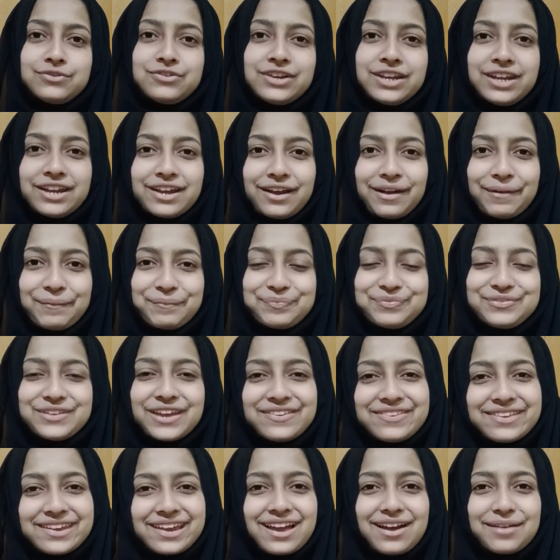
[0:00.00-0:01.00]
जी हाँ
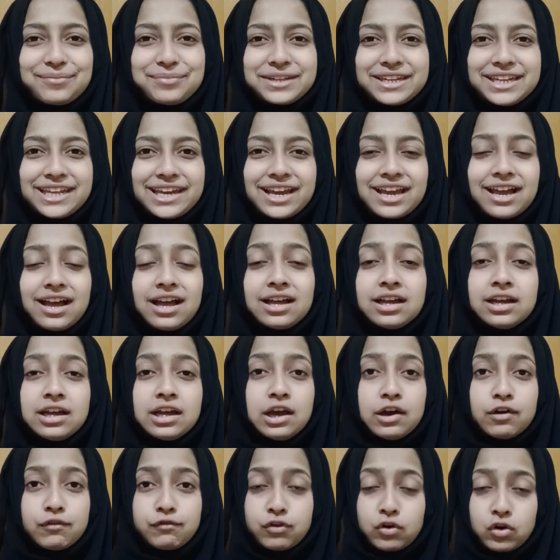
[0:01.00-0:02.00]
जैसे कि आपने देखा
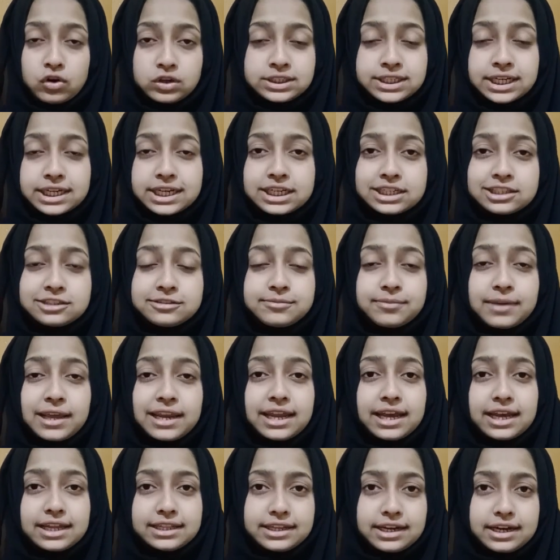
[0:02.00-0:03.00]
फोर सेकेंड्स
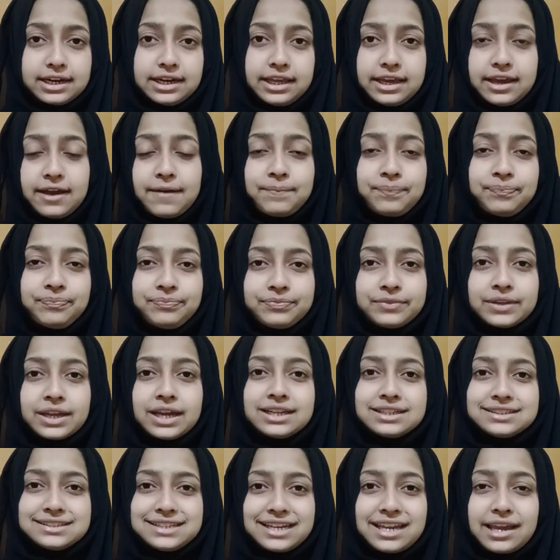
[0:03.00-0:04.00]
मैंने अंदर लिया
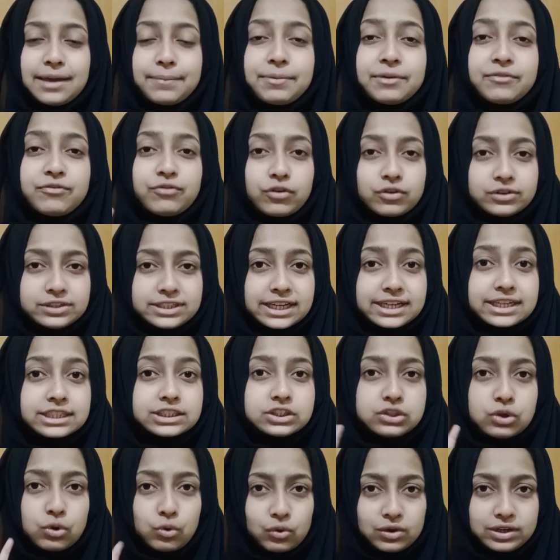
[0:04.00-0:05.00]
ठीक है फिर फोर
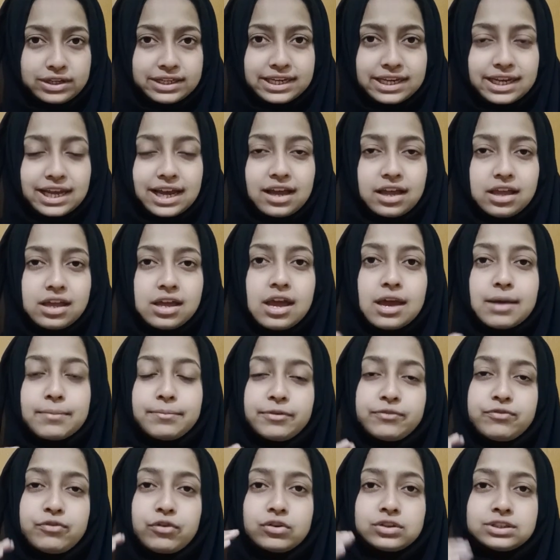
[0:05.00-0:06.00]
सेकेंड्स होल्ड किया
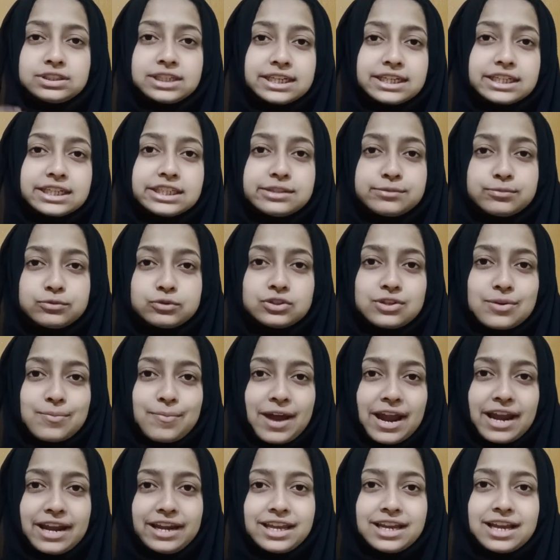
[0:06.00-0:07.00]
फिर फोर सेकेंड्स मुंह से
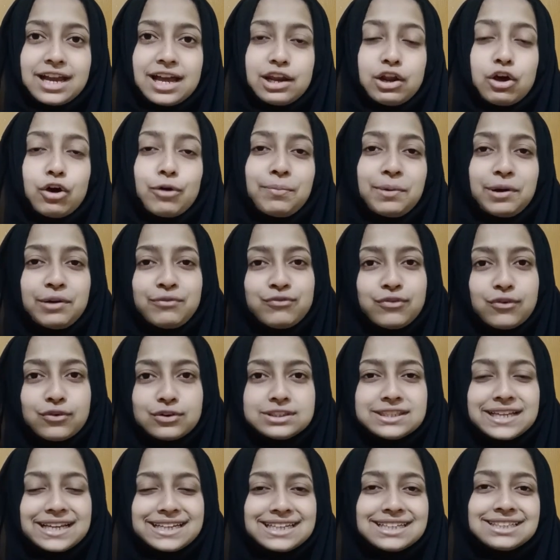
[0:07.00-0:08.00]
बाहर निकाला और फिर
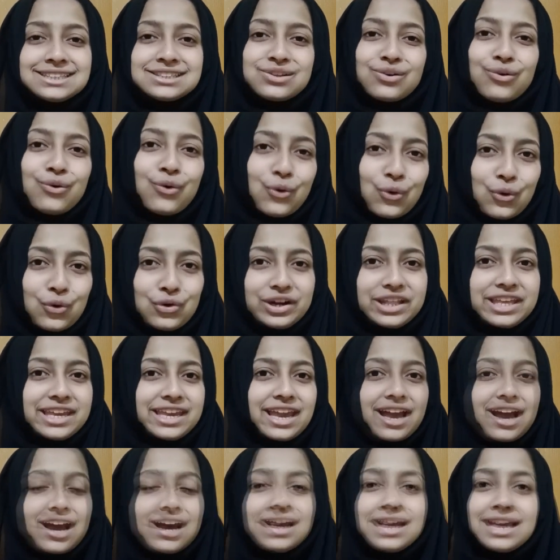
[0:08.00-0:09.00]
फोर सेकेंड्स होल्ड
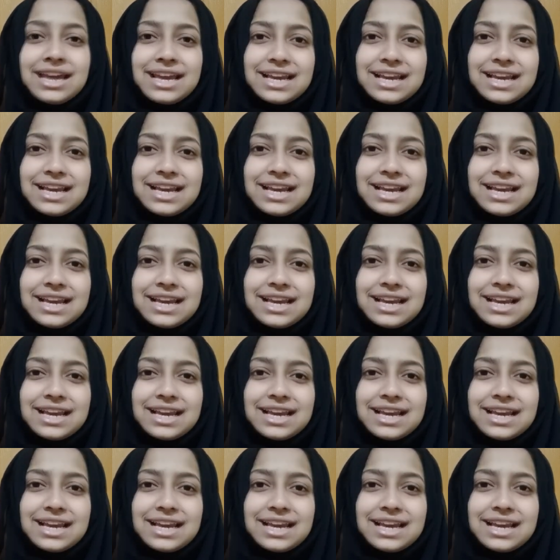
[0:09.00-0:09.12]
किया